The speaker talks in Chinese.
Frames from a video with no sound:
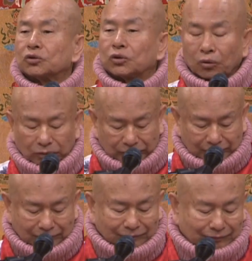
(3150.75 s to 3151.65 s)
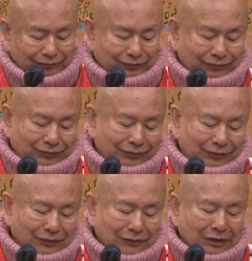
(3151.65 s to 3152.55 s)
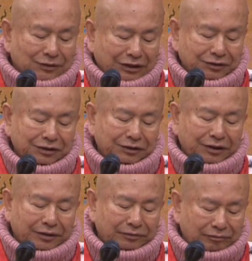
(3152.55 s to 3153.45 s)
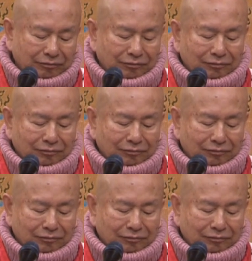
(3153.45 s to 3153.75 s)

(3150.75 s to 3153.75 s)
手。”前几天，